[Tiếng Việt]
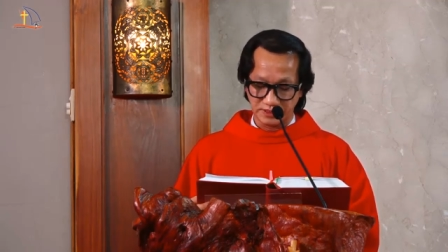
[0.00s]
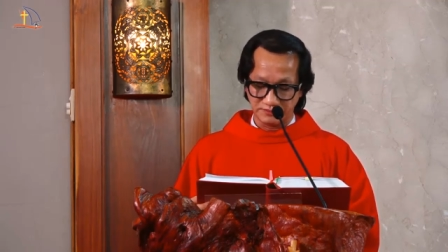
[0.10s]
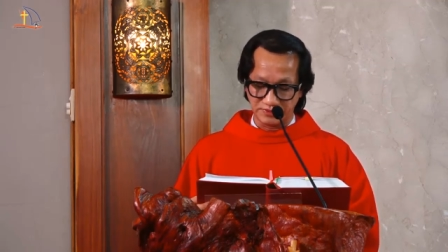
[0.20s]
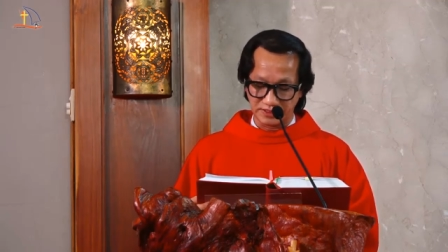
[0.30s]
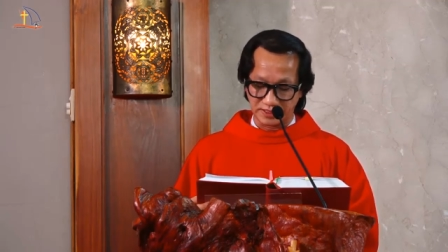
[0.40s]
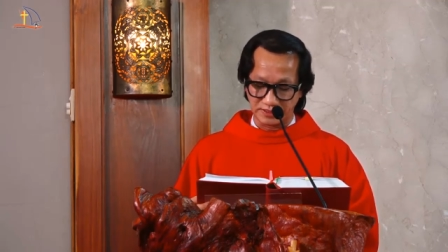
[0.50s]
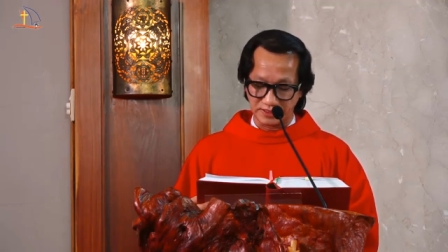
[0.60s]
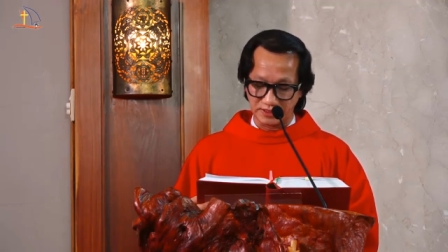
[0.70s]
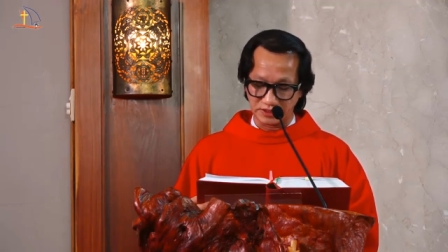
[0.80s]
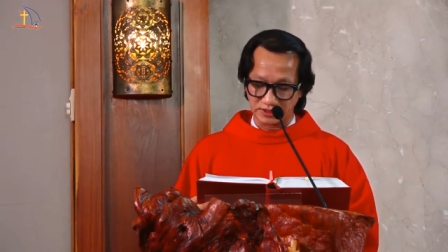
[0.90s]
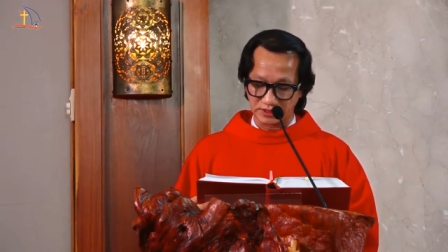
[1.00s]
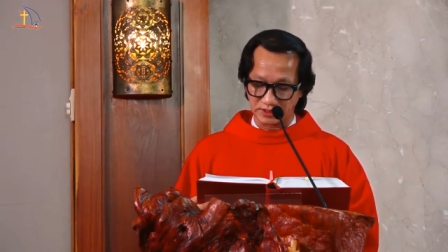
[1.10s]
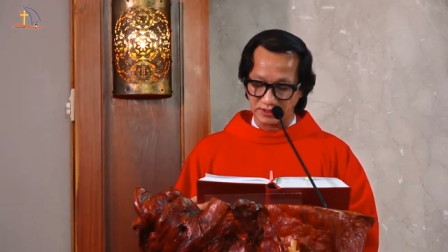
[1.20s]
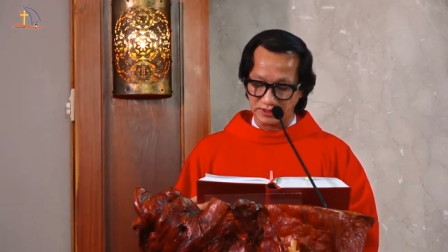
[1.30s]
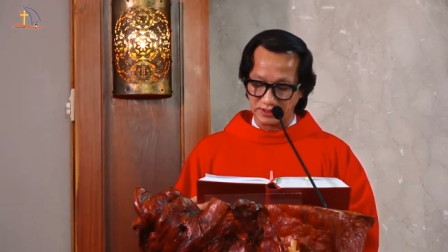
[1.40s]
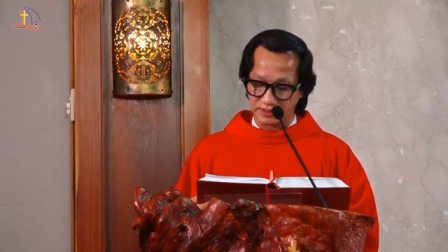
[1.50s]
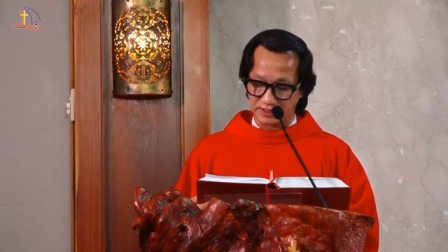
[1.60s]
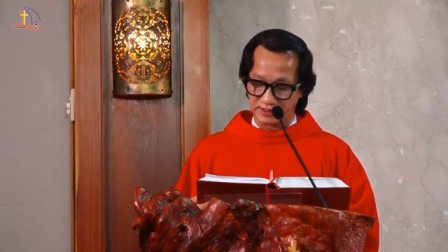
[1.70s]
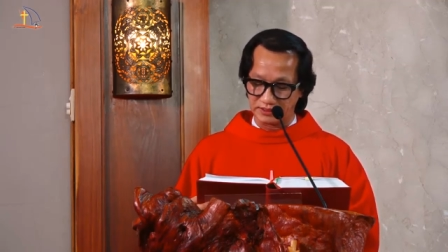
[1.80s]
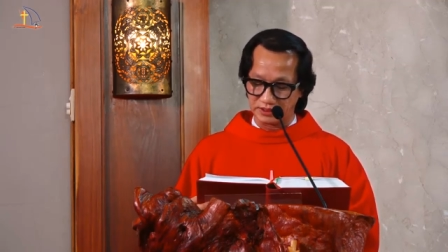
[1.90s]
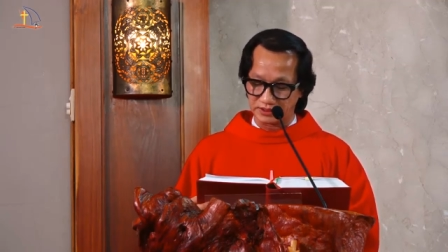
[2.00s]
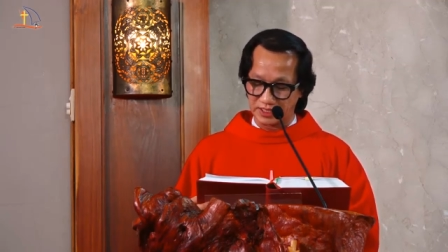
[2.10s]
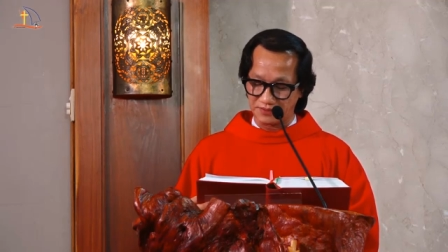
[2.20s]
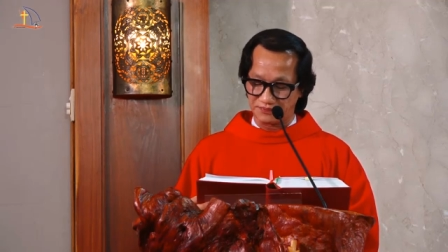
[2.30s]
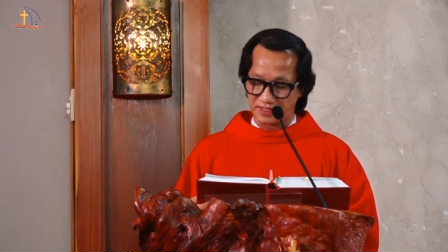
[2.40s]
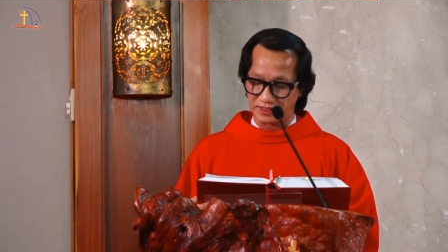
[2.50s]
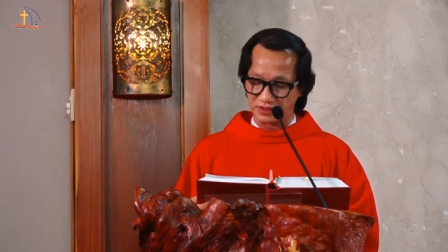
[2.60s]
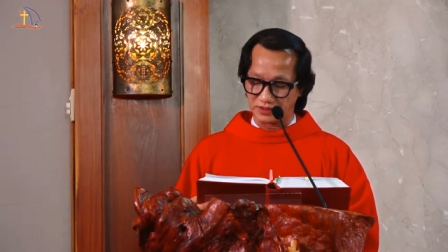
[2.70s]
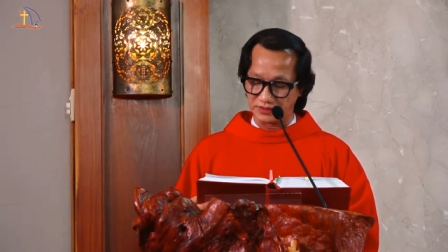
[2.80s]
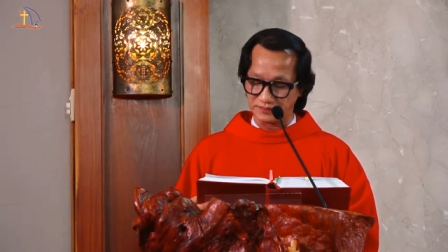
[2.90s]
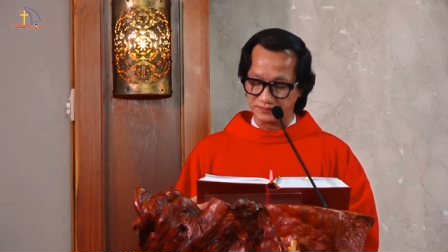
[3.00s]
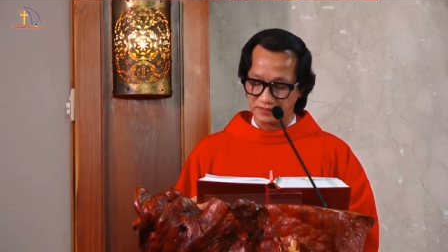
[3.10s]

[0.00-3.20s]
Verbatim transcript: Vì này đây sẽ tới những ngày người ta phải nói: